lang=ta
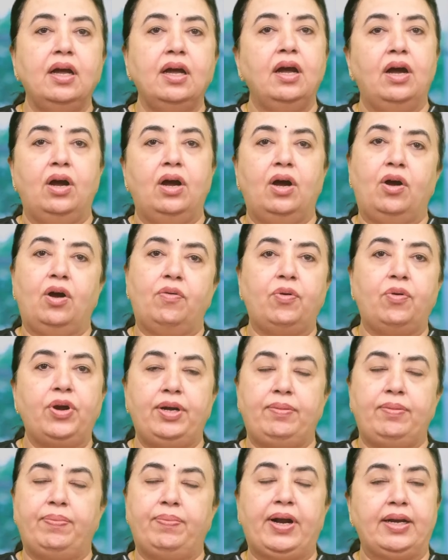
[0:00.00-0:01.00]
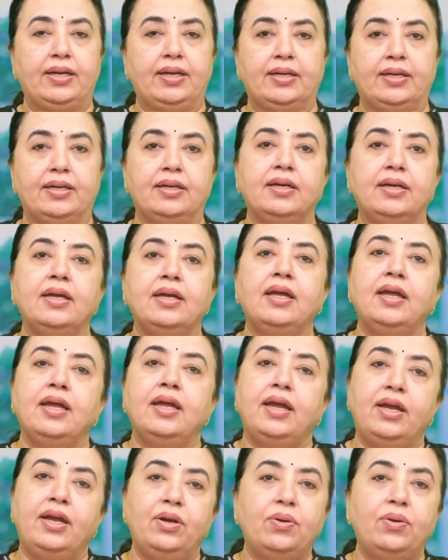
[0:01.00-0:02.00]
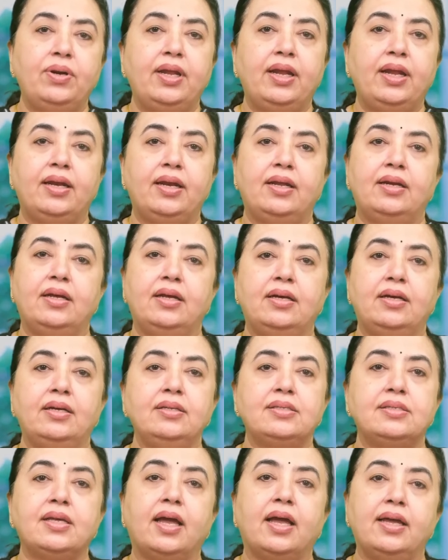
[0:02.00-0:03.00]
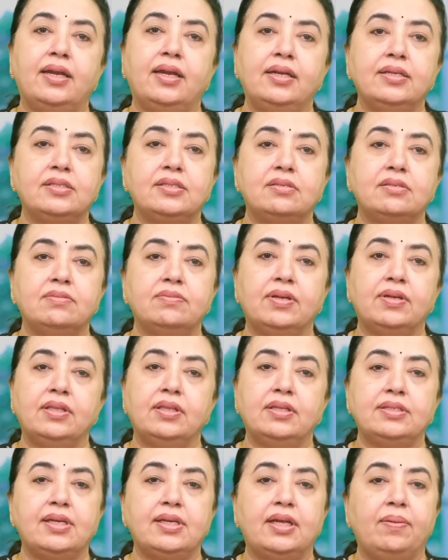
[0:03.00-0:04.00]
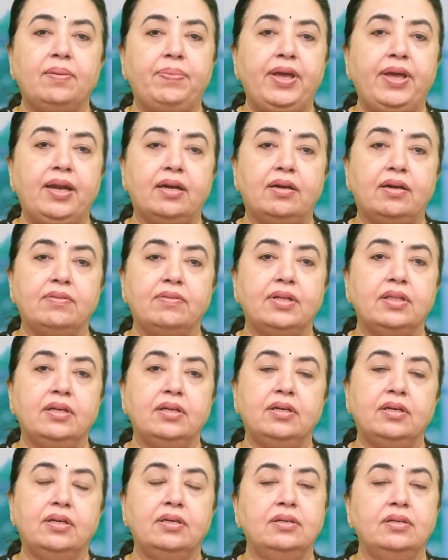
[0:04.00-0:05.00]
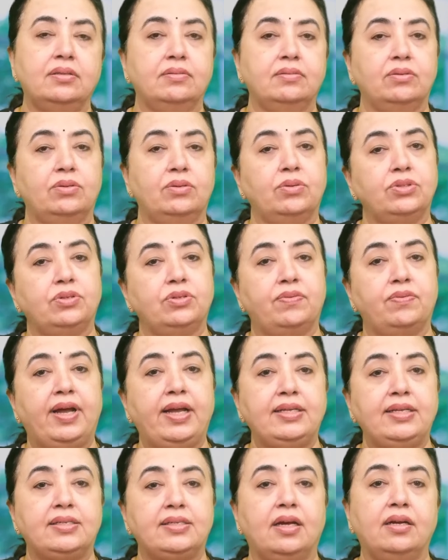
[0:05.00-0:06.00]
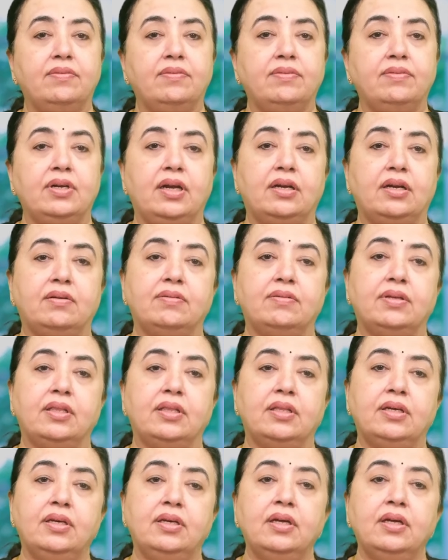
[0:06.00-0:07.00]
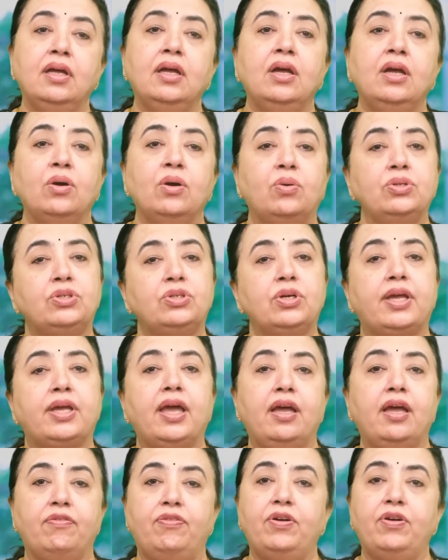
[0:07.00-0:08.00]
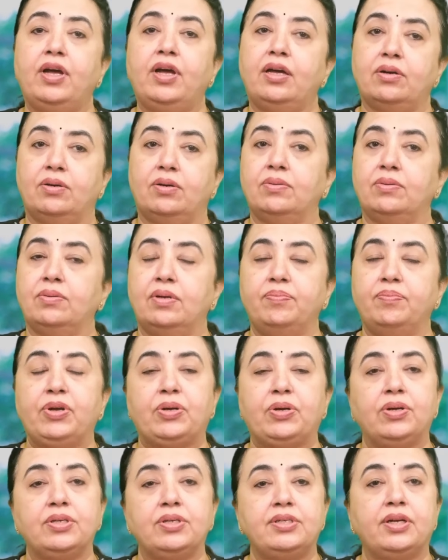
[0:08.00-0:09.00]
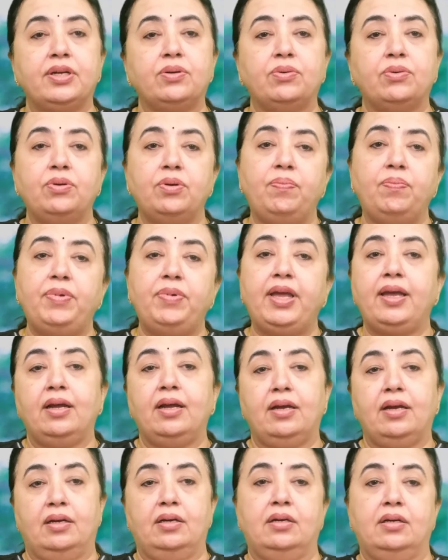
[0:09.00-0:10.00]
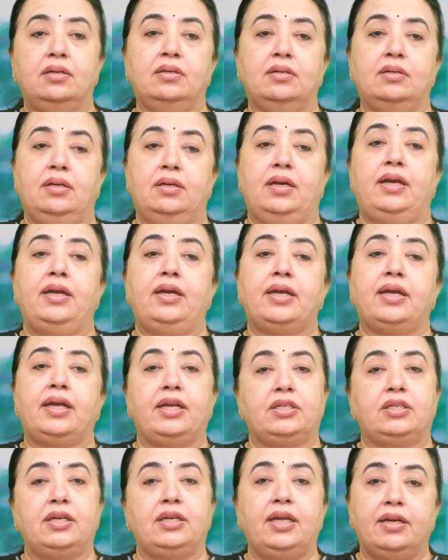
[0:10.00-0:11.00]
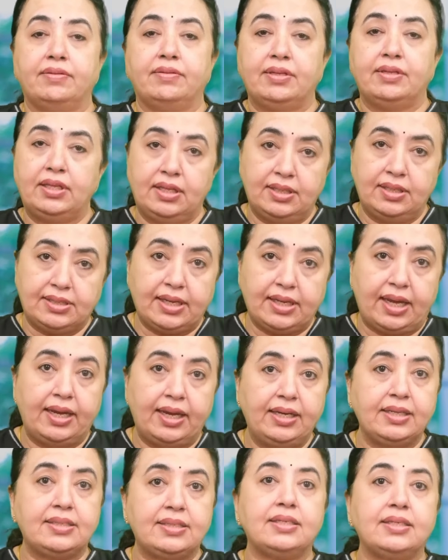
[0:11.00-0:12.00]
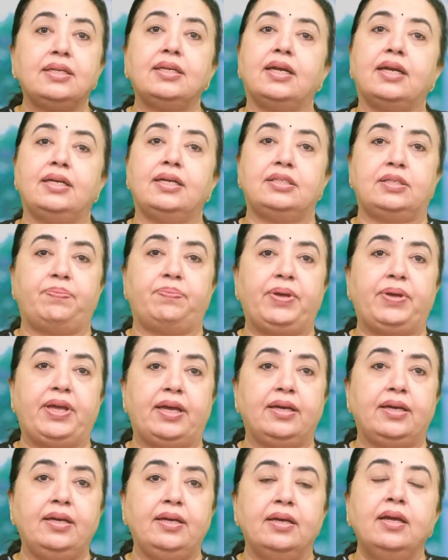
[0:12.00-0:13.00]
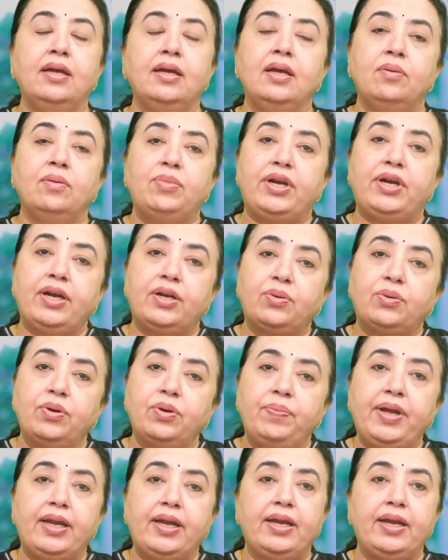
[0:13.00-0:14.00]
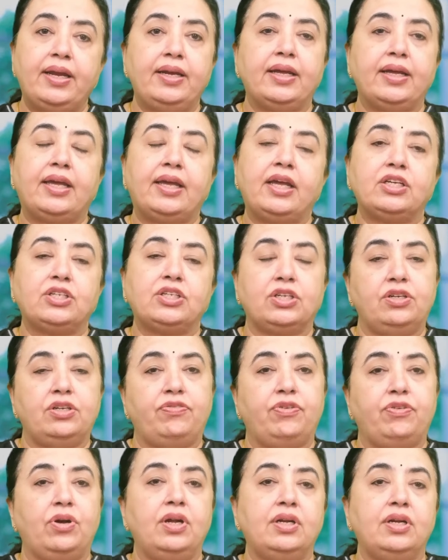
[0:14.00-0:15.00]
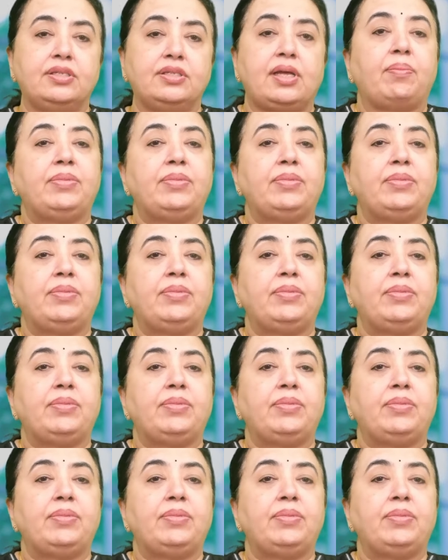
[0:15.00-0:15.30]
அவாய்ட் பண்ணுங்க இன்னொன்று என்னன்னா சைனஸ் வந்து சில பேருக்கு வந்து கொஞ்சம் வயசானவங்களுக்கு வந்து கொஞ்சம் கேர்ஃபுல்லாக இருக்கணும் பிகாஸ் இட் குட் பி இண்டிகேஷன் நீங்கள் வந்து அது சைனஸ்ன்னு நினச்சிப்பீங்க பட் இட் குட் பி அன் இண்டிகேஷன் ஃபார் சம்திங்